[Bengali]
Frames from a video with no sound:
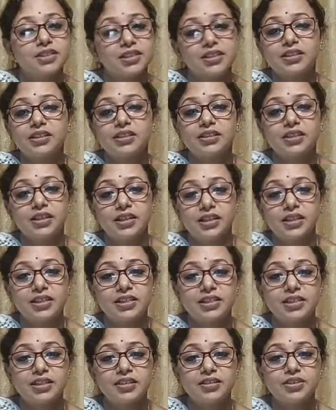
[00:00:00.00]
স্মৃতিতে
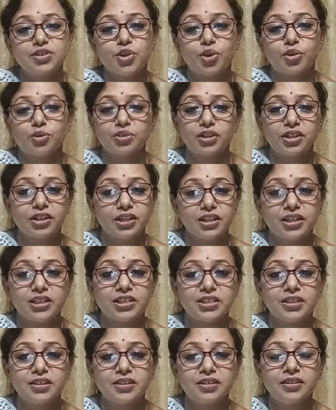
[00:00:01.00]
রেখেছেন স্মরণে
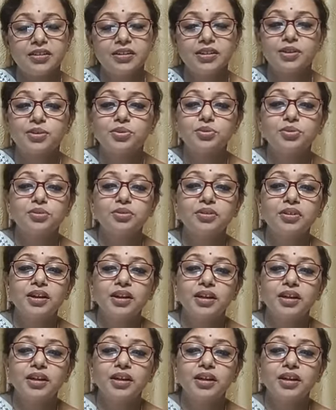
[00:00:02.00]
রেখেছেন দেখুন